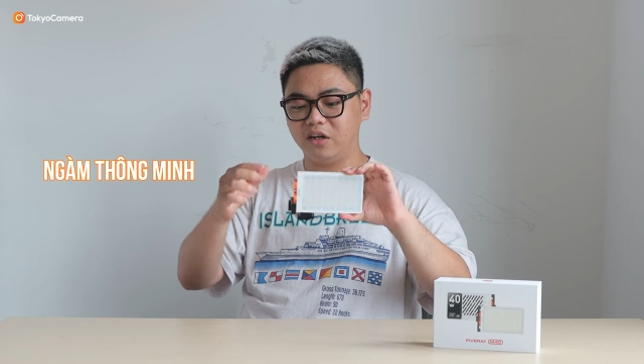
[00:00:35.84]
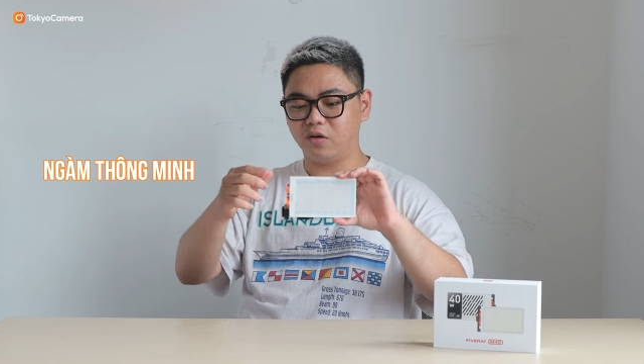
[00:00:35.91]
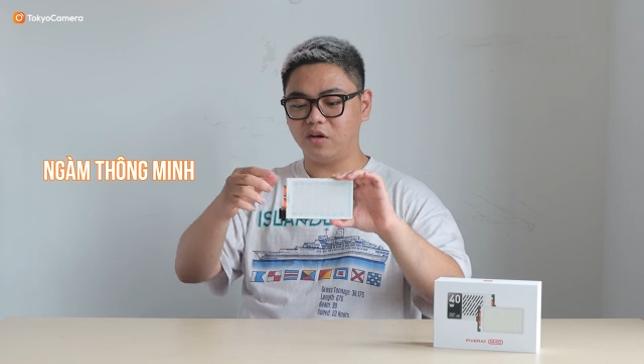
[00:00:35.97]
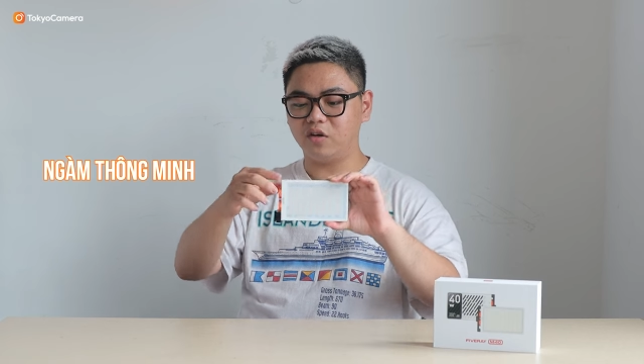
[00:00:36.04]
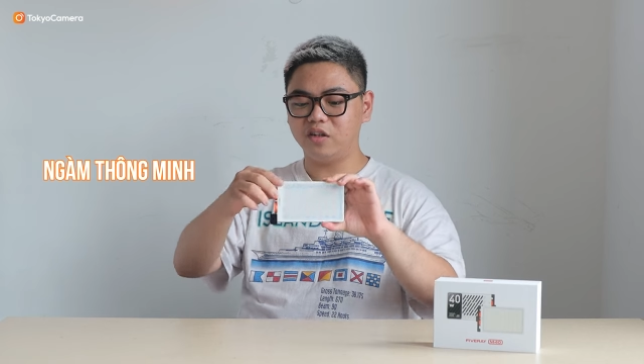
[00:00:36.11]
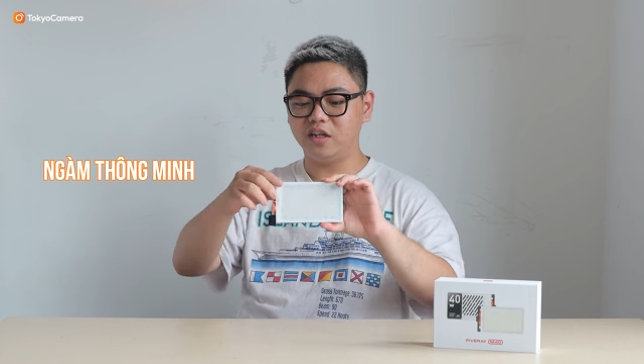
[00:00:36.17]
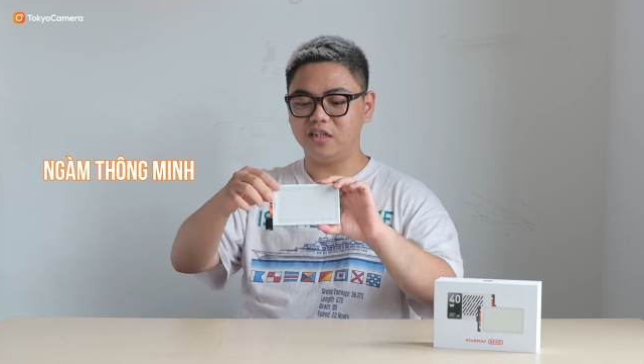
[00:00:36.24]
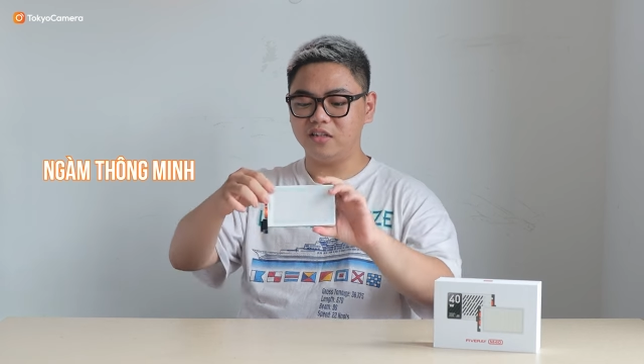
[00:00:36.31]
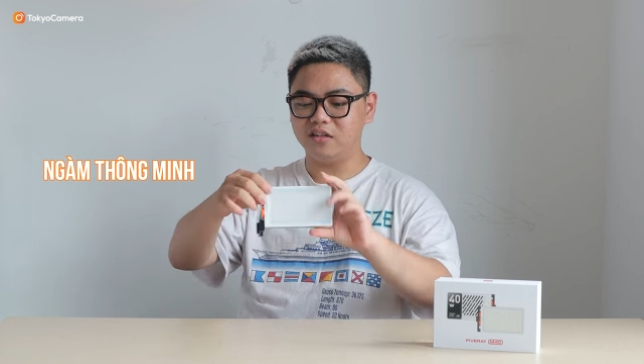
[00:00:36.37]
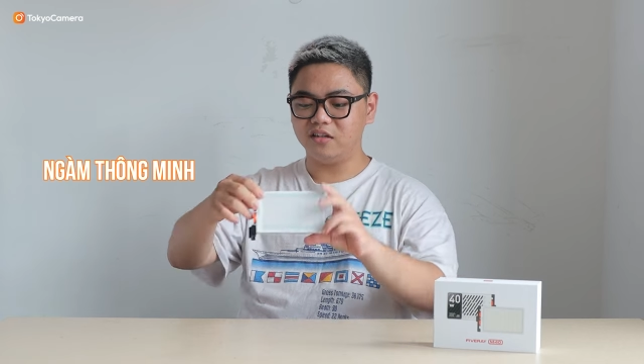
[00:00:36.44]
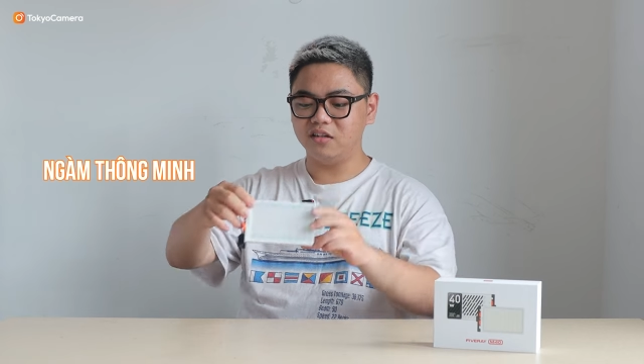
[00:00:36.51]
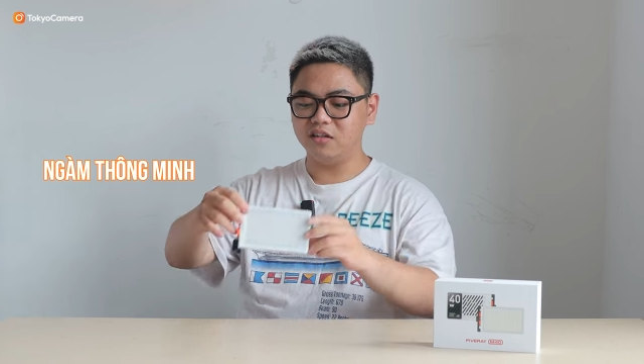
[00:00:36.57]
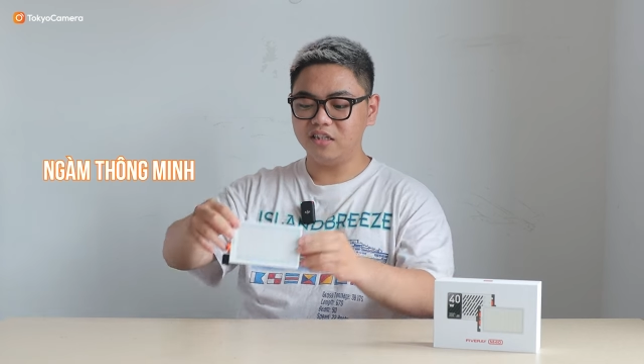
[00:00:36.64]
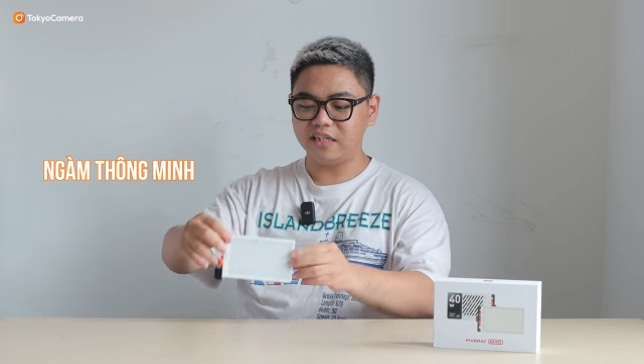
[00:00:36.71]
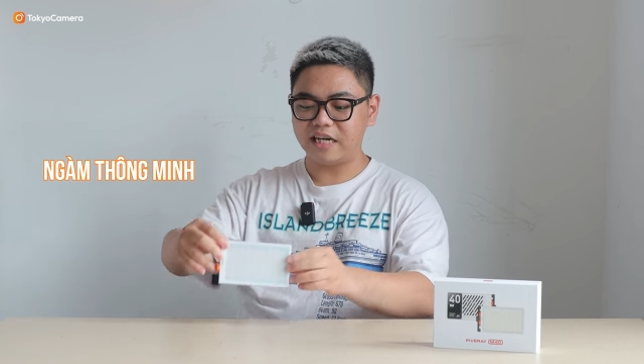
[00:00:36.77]
để các bạn có thể
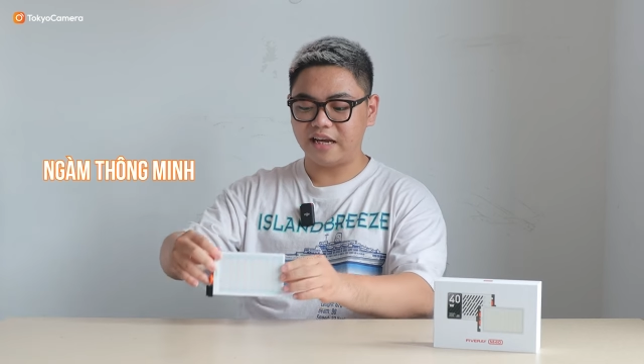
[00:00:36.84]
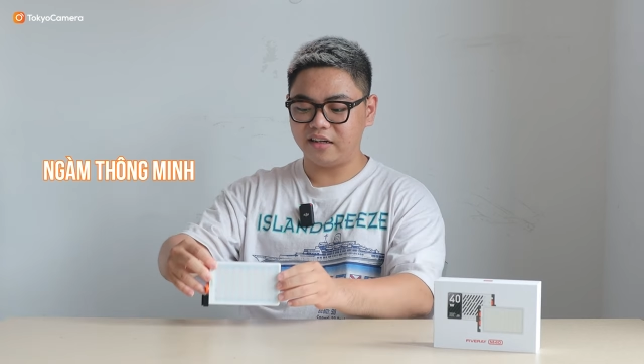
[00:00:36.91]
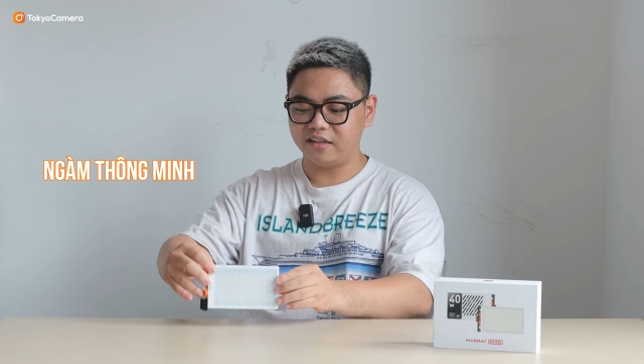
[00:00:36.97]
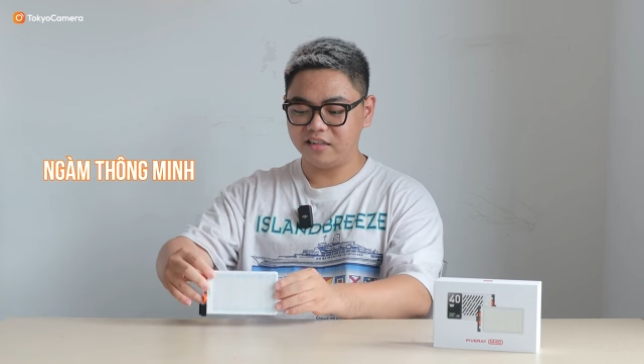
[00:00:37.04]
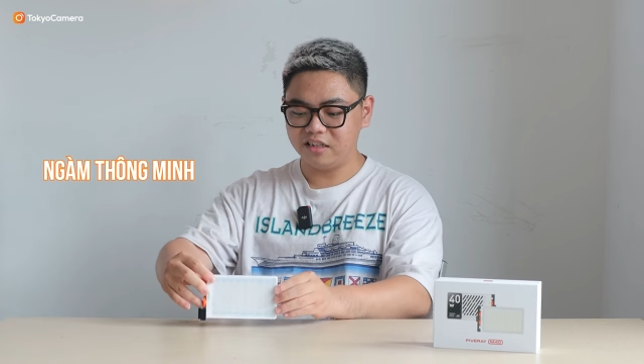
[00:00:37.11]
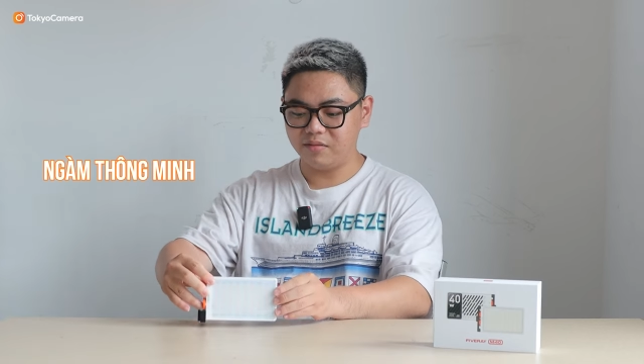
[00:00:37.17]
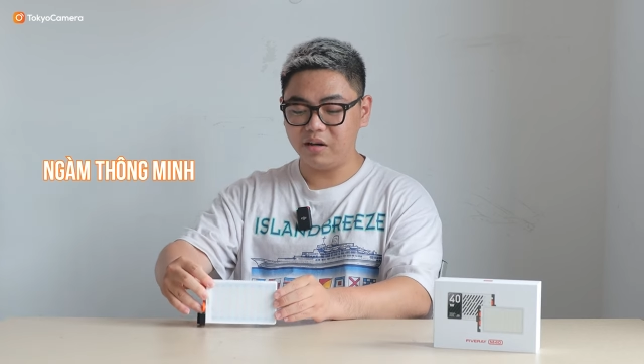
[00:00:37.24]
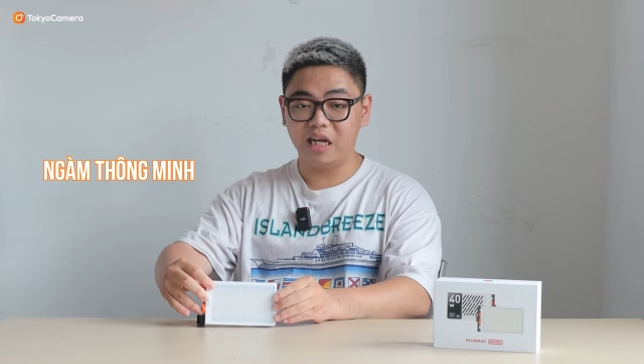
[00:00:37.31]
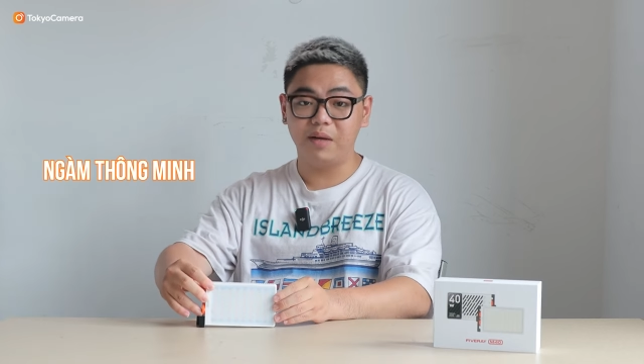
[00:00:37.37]
dựng đứng chiếc đèn trên bất